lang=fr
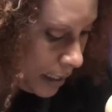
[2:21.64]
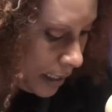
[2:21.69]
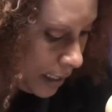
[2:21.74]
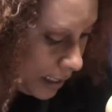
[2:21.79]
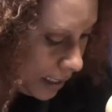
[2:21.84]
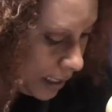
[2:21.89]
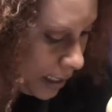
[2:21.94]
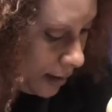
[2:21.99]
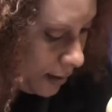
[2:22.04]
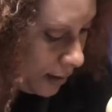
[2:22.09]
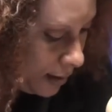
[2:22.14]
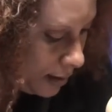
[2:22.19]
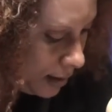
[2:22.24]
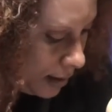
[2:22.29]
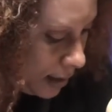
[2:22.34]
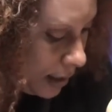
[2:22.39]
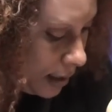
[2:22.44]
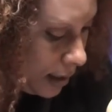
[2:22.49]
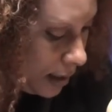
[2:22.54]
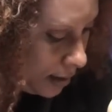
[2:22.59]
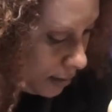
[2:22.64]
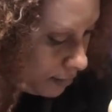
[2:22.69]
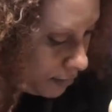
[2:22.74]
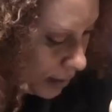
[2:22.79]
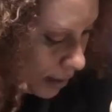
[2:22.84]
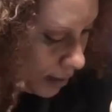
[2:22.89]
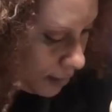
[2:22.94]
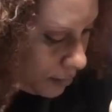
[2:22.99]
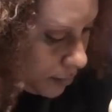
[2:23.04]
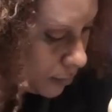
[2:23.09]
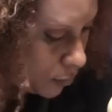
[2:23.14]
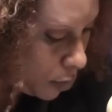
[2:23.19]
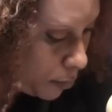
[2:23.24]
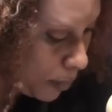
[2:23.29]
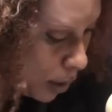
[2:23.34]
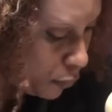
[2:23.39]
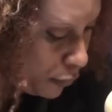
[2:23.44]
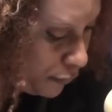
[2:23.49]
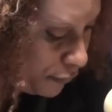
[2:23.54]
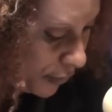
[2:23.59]
Et
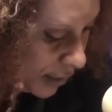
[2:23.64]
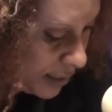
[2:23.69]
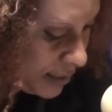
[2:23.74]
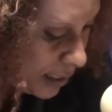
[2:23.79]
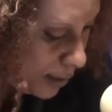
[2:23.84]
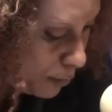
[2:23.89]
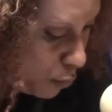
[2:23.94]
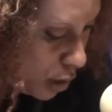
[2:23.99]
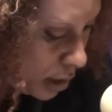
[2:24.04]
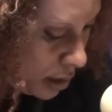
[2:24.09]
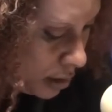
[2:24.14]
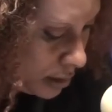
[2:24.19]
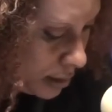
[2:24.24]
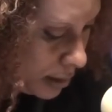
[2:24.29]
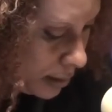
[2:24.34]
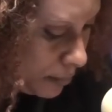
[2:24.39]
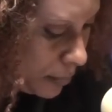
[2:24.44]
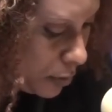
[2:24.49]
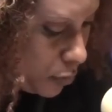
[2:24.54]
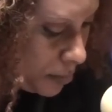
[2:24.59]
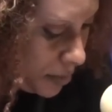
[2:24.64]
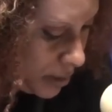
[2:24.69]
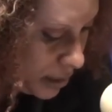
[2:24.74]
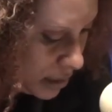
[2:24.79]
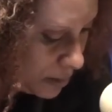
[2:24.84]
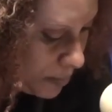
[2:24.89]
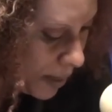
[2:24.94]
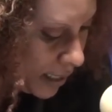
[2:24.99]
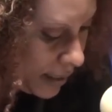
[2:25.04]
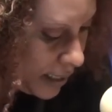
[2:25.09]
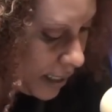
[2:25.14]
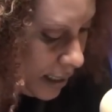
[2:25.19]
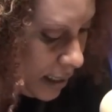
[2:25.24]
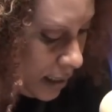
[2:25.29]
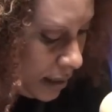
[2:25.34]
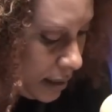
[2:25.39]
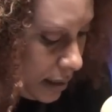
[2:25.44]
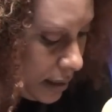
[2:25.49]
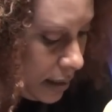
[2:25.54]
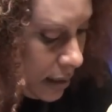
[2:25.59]
comment on fait dire moi, c'est le ministre Badin,
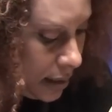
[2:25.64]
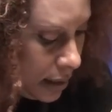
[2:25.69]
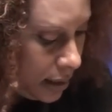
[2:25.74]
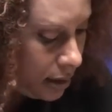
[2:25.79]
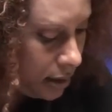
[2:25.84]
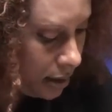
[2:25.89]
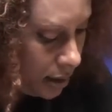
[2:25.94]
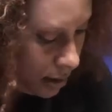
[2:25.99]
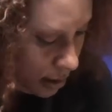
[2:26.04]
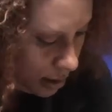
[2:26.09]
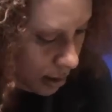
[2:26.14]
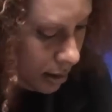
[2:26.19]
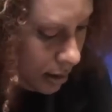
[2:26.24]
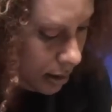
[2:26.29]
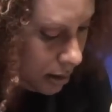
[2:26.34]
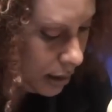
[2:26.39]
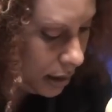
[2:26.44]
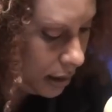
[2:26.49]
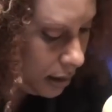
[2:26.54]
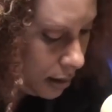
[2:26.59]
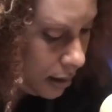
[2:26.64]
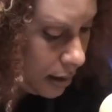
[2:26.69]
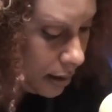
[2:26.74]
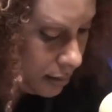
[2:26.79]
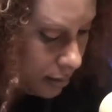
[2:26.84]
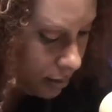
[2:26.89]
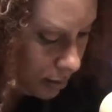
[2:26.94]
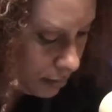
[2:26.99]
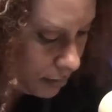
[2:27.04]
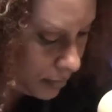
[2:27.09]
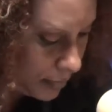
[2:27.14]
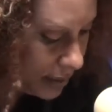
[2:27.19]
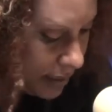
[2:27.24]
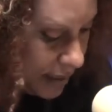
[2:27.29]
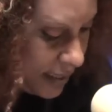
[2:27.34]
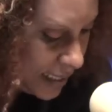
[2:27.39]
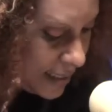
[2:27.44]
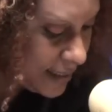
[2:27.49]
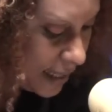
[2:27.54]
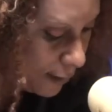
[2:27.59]
il
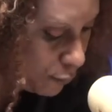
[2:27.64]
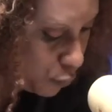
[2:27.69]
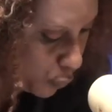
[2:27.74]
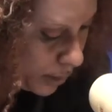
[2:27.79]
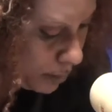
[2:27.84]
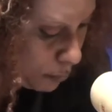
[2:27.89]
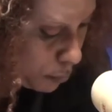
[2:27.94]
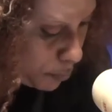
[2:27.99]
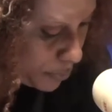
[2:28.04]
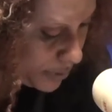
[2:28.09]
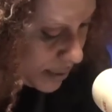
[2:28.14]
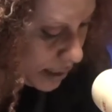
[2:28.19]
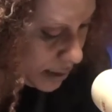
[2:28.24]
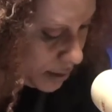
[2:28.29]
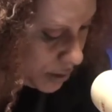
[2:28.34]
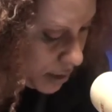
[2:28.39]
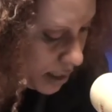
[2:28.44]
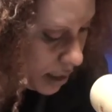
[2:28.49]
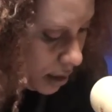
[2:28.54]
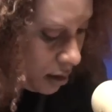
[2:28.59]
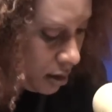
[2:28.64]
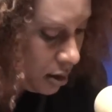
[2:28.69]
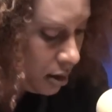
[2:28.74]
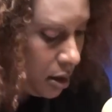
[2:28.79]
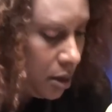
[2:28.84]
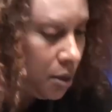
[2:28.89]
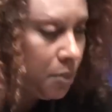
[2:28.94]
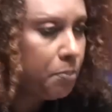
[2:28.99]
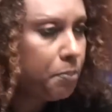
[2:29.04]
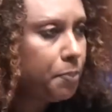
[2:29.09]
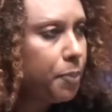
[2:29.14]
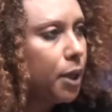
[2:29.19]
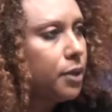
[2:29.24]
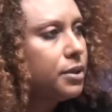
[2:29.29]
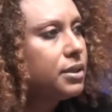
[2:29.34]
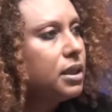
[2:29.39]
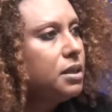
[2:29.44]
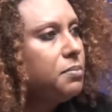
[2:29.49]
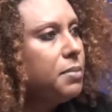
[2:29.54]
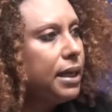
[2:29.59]
désavoué, il besoin dire,
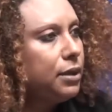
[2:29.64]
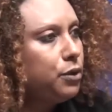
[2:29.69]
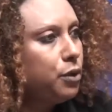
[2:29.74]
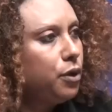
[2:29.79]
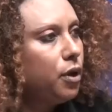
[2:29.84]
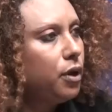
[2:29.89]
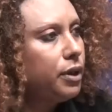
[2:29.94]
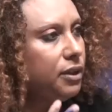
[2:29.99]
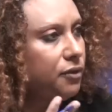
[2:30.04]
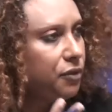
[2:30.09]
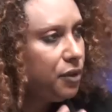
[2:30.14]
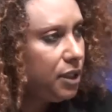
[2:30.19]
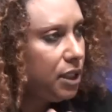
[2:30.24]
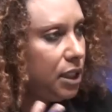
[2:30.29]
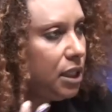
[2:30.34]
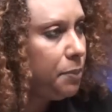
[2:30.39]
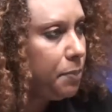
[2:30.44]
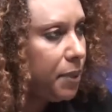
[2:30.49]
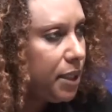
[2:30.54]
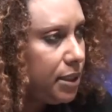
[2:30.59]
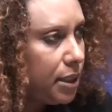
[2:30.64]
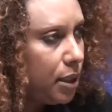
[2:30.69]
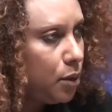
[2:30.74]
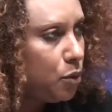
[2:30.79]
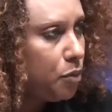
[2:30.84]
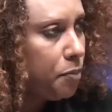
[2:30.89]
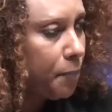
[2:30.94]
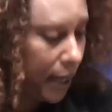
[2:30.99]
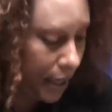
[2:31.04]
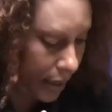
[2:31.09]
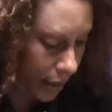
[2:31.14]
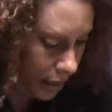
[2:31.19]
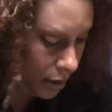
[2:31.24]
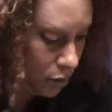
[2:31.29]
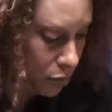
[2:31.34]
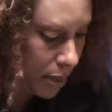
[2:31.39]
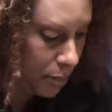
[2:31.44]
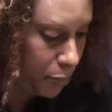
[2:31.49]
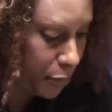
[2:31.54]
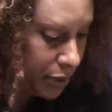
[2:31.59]
parce que maintenant, les vinyles, les PDAO, pareil,
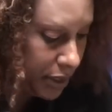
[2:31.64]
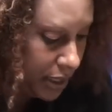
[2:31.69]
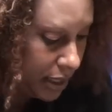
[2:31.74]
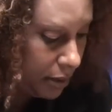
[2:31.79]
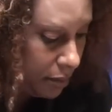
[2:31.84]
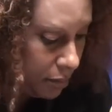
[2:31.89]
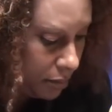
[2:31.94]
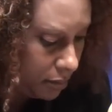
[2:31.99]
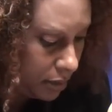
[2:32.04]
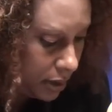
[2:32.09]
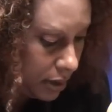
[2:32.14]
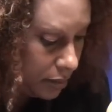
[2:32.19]
comment me dire,